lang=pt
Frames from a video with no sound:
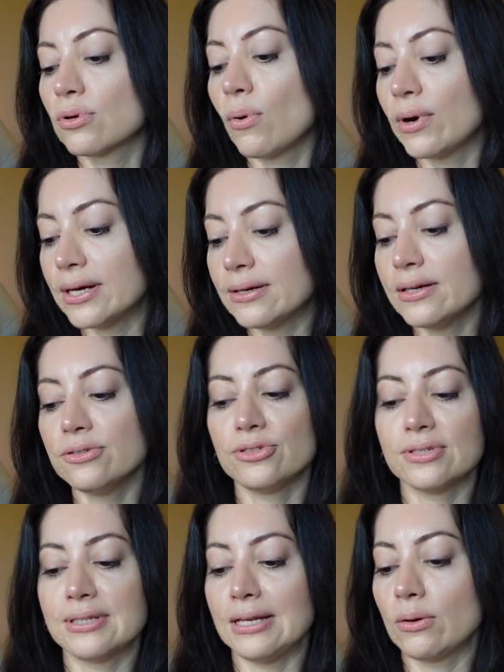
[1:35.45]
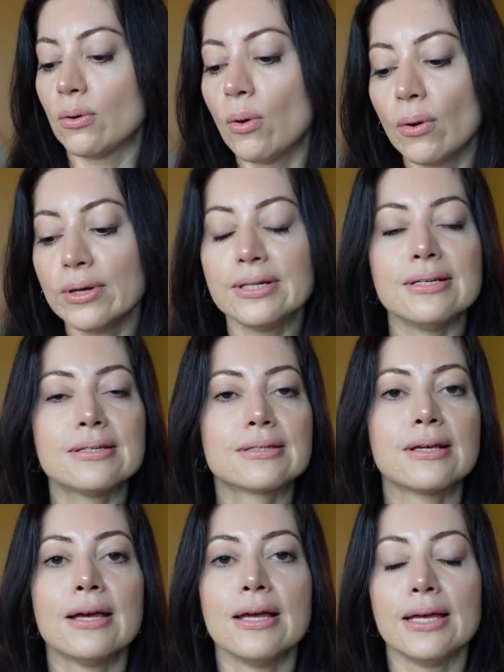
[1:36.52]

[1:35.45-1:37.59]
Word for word: corantes, silicones